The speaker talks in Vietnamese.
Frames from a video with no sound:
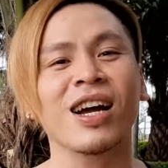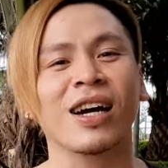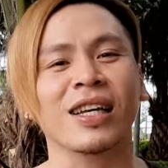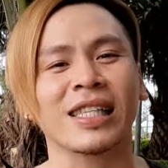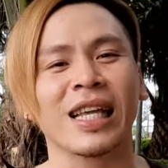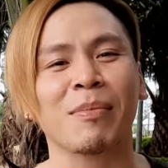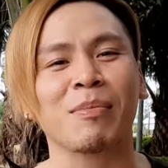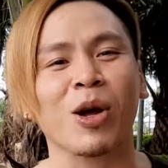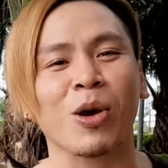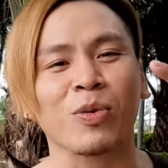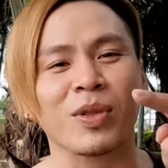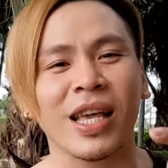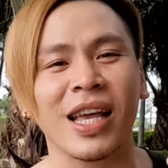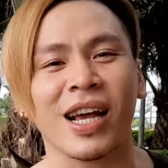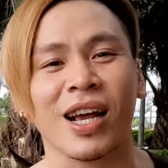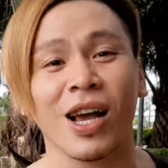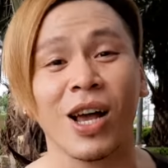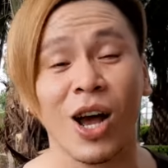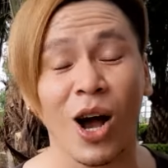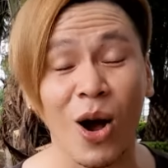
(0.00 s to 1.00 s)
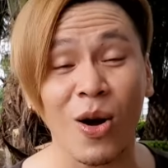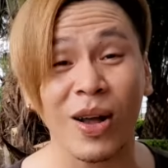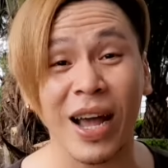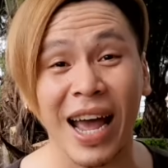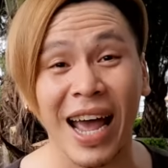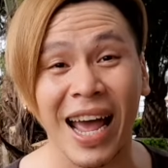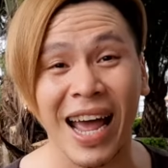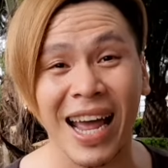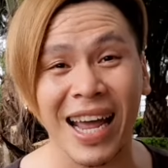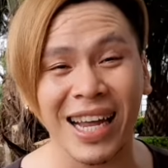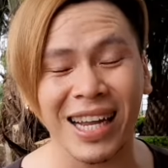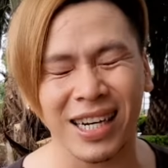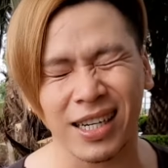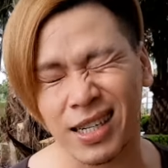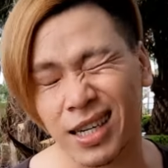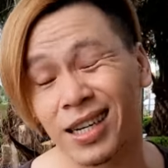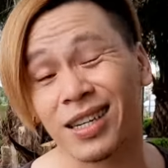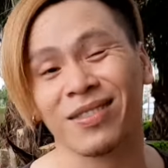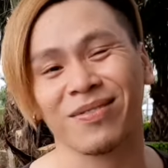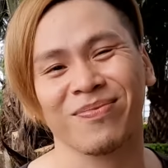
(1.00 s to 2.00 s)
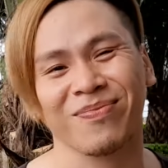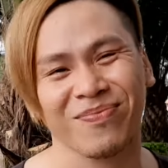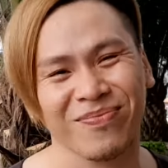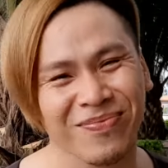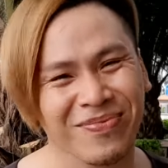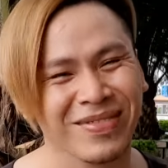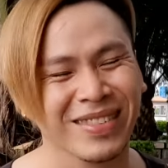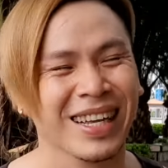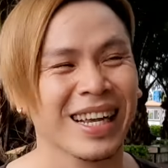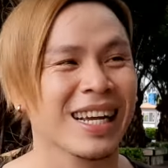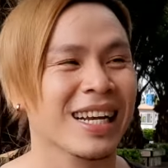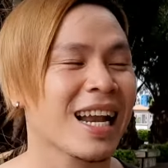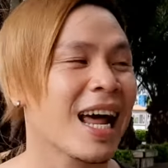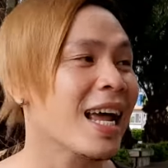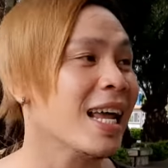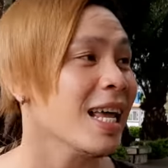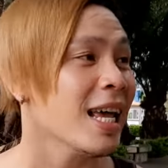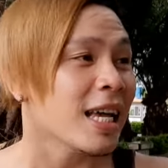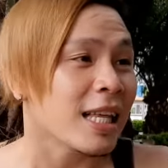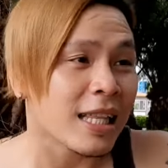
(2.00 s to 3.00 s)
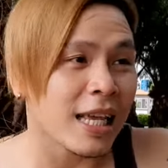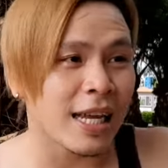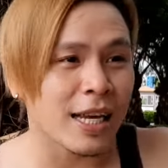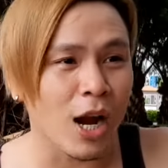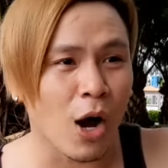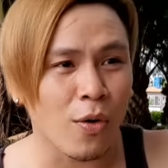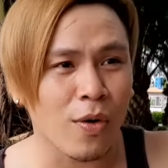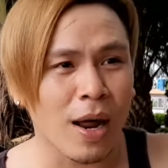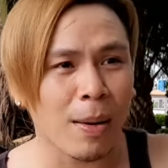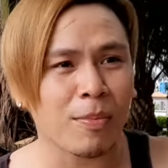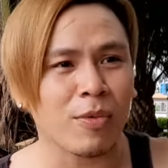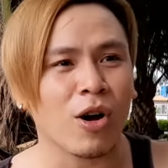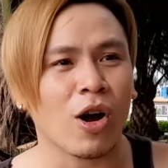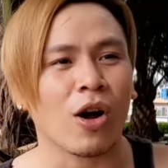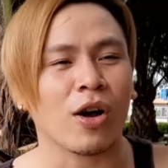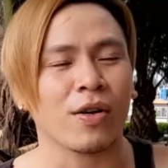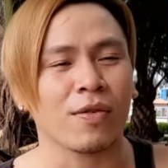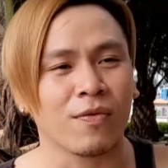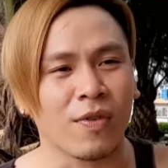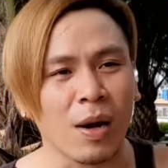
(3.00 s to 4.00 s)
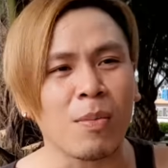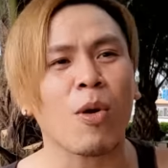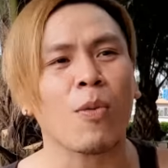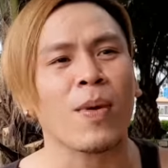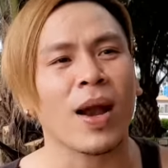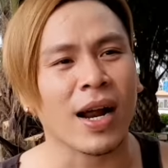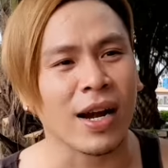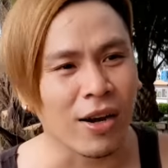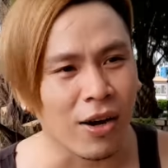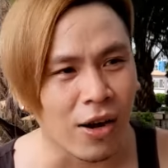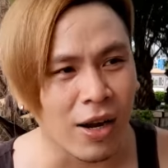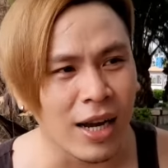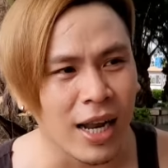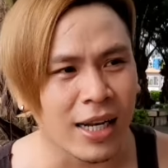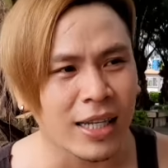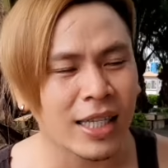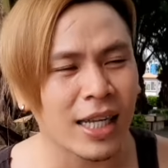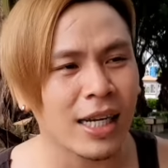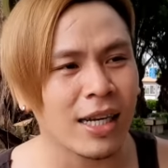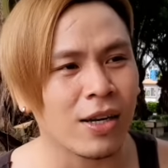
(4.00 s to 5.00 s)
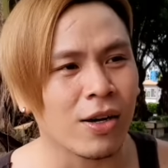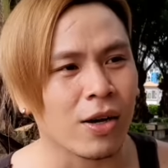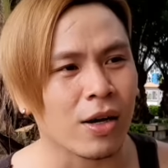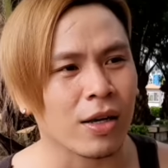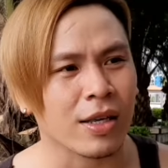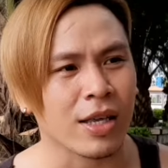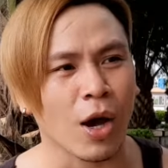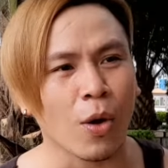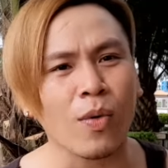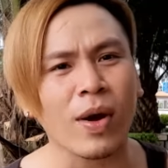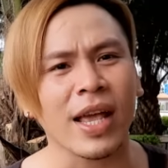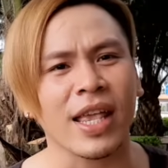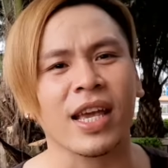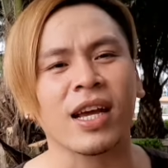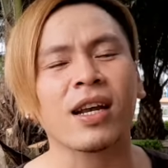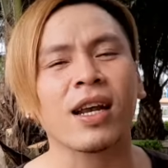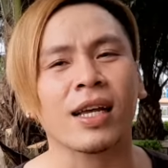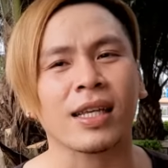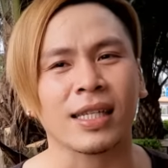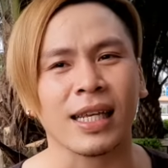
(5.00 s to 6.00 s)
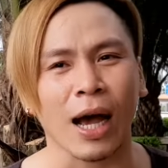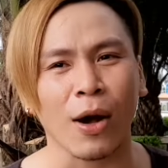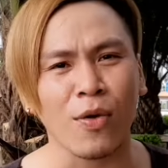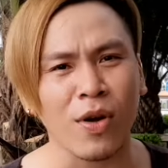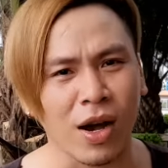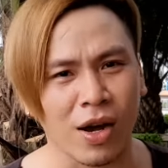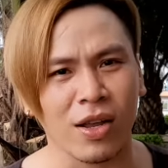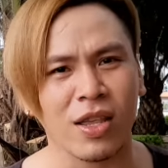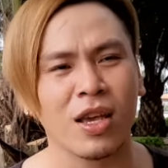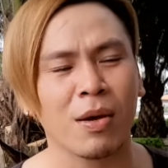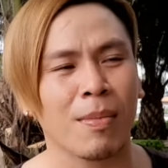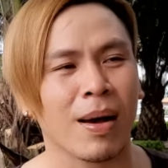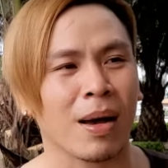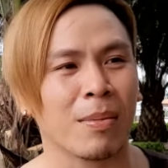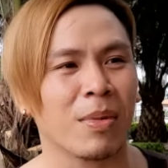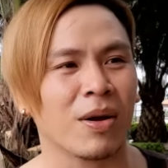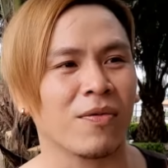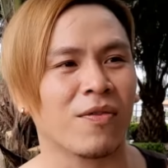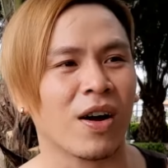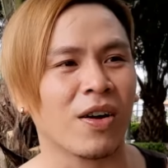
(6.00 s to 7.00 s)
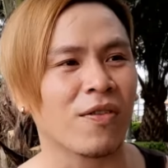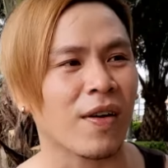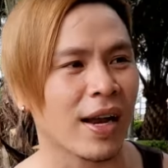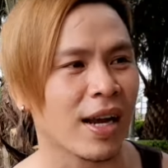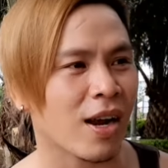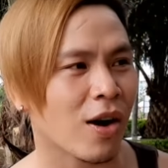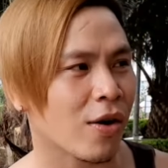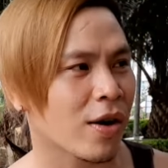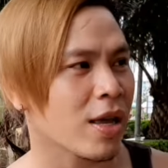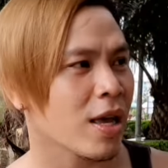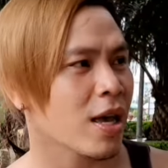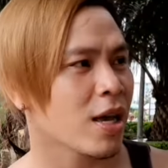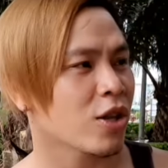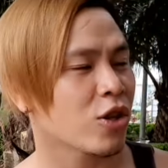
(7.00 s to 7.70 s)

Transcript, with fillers: người xem đầu tiên ok đấy thì đầu năm rồi vẫn một lần nữa lĩnh xin được dẫu là những lời xảo ngữ nhưng mà mình vẫn phải nói